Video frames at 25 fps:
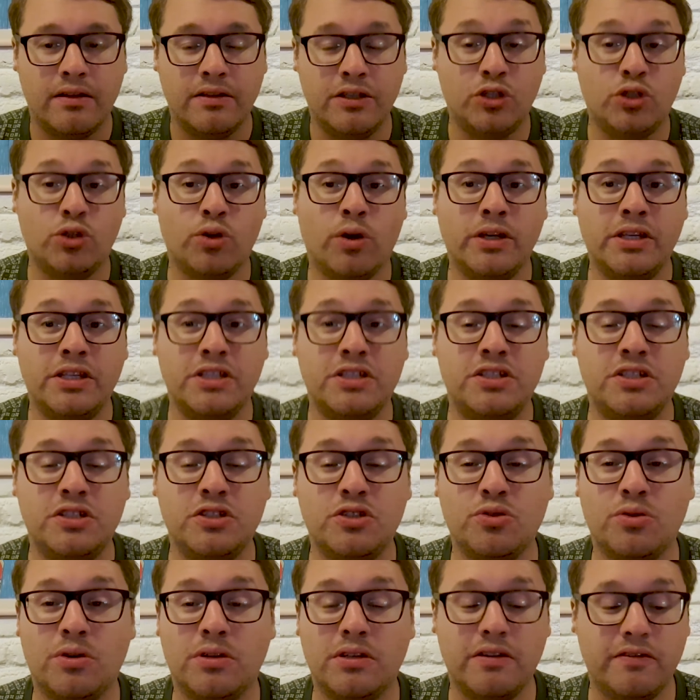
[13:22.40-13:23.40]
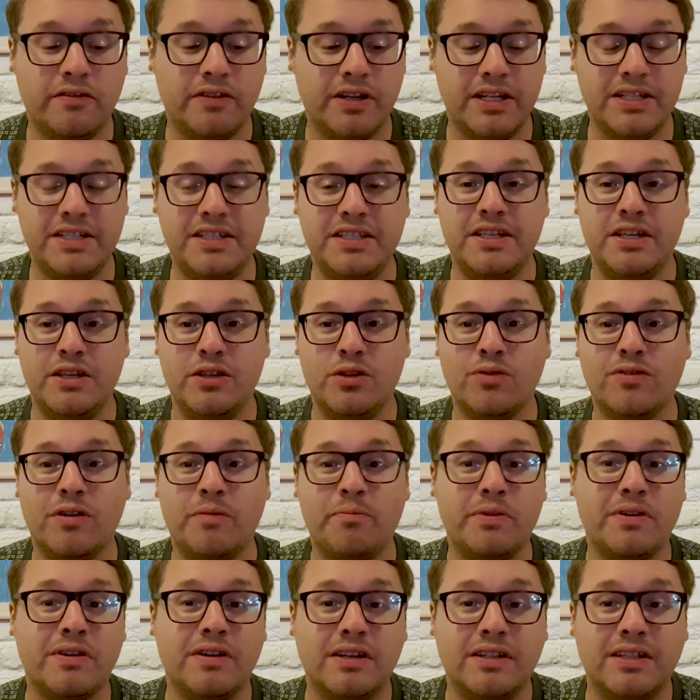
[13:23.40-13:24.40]
Итоги сезона в России. Ну,
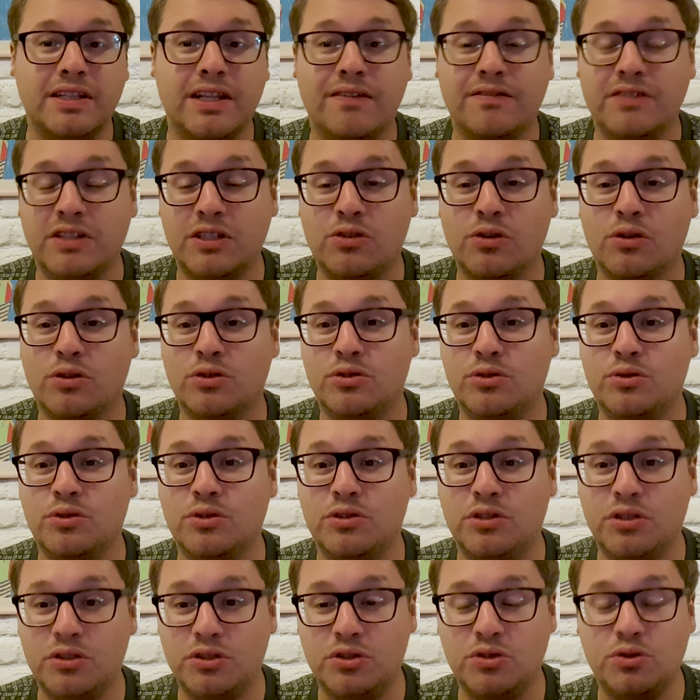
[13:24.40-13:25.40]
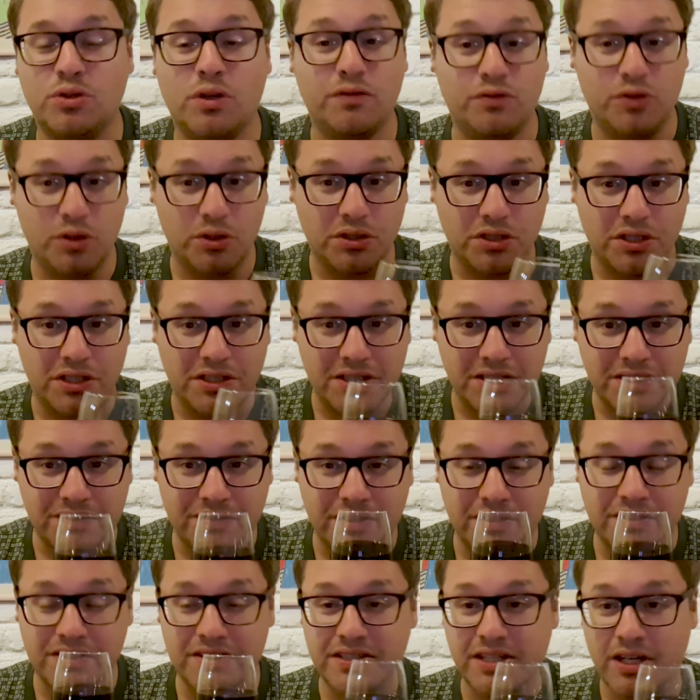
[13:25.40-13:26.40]
во-первых, главный итог, что этот сезон все-таки
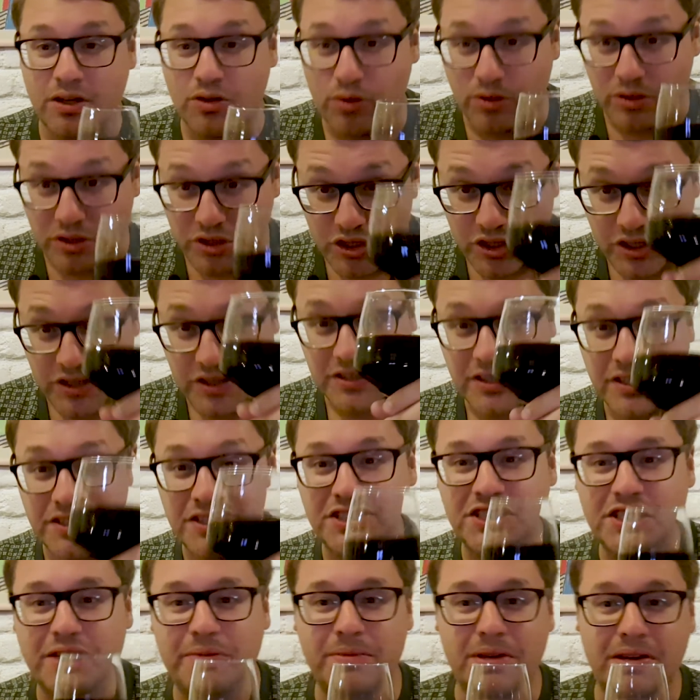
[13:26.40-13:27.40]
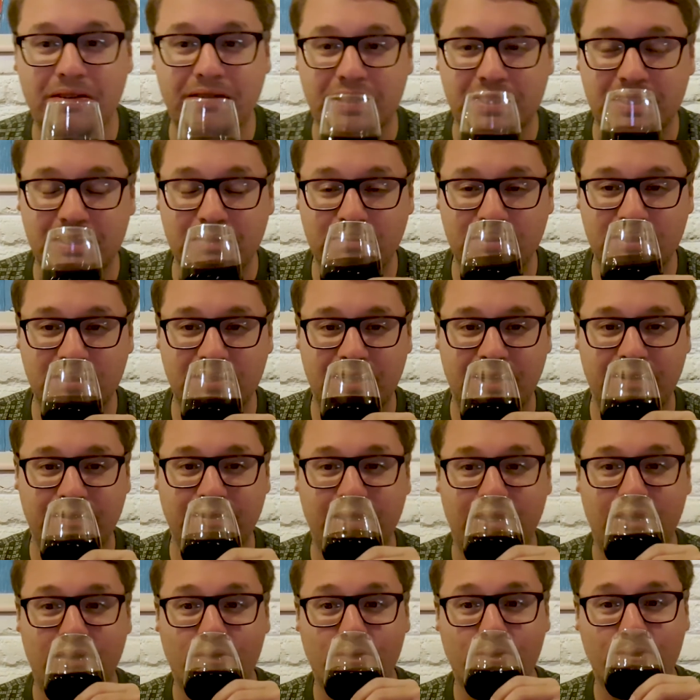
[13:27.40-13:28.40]
действительно закончился, с чем я вас и
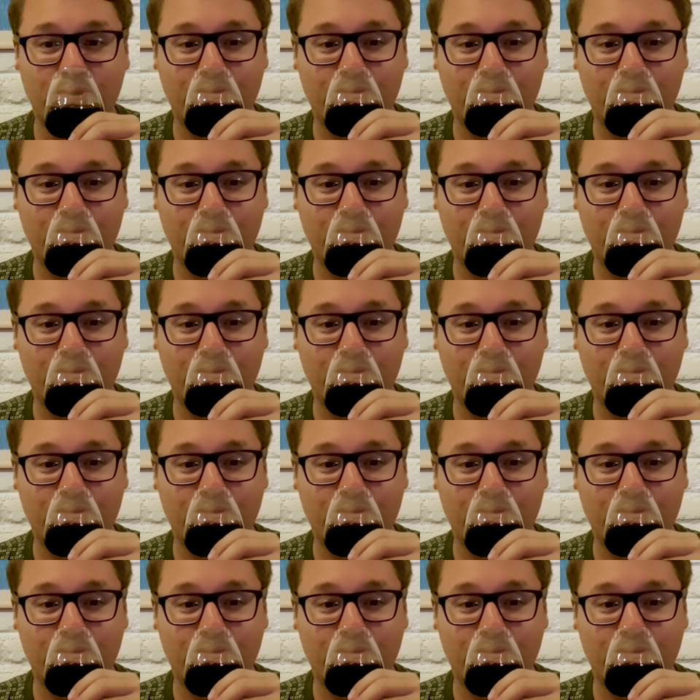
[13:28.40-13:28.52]
поздравляю.